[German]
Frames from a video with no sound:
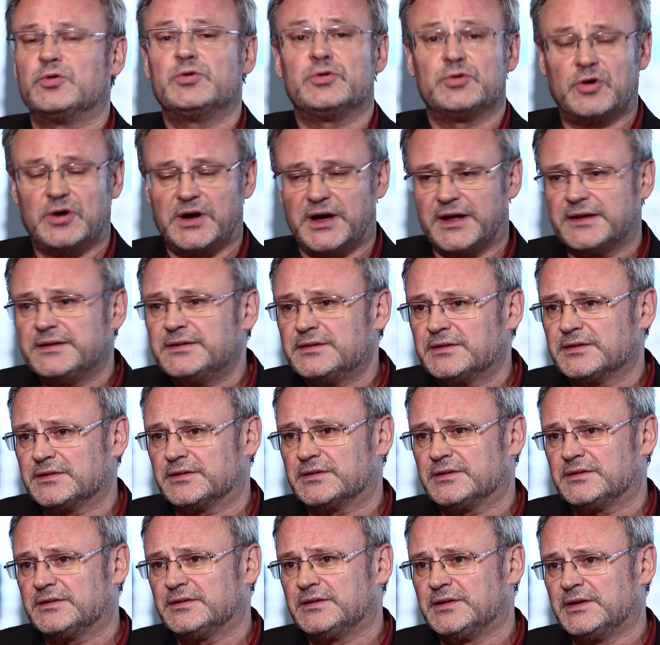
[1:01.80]
und noch
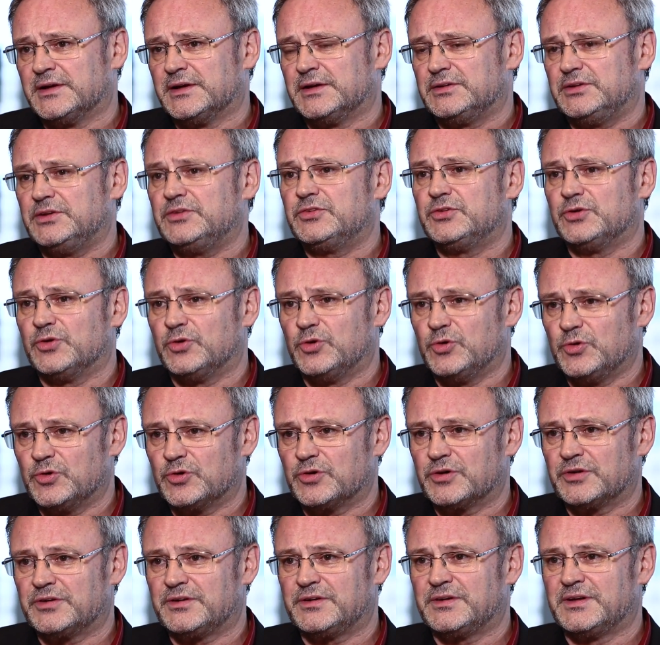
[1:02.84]
andere, die Sie
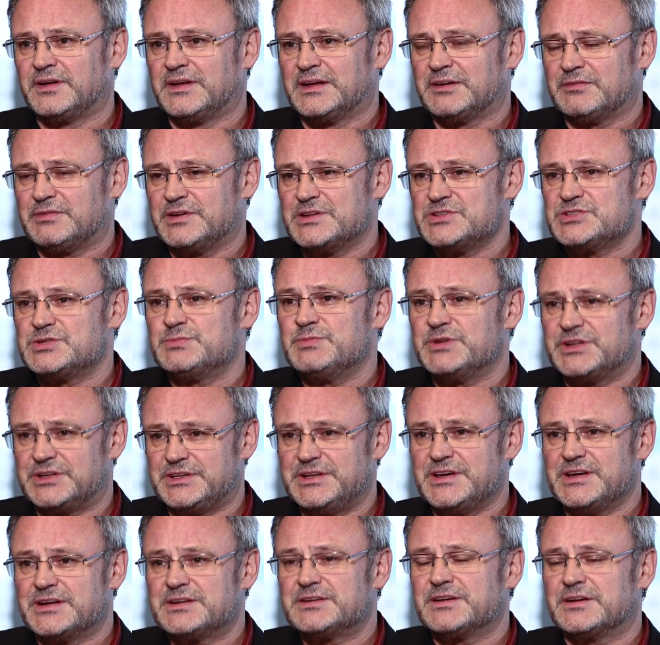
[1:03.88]
hören, wenn Sie mit
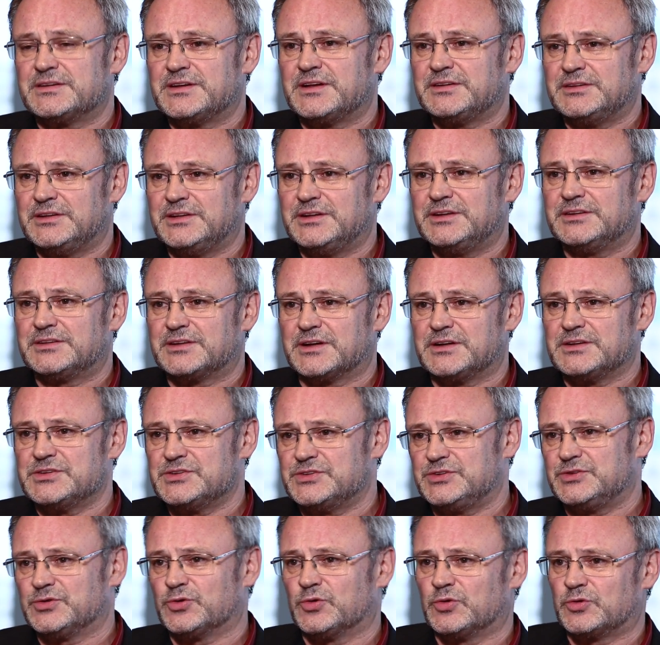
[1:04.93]
Gegnern der
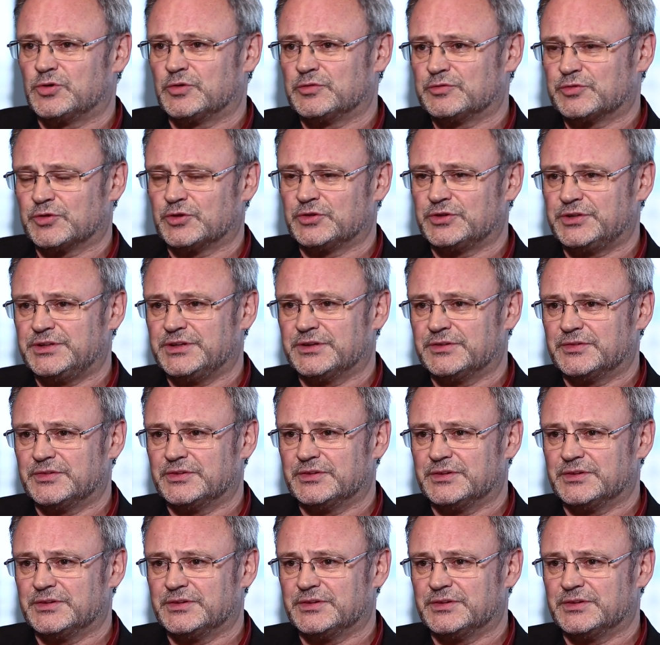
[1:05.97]
Digitalisierung konfrontiert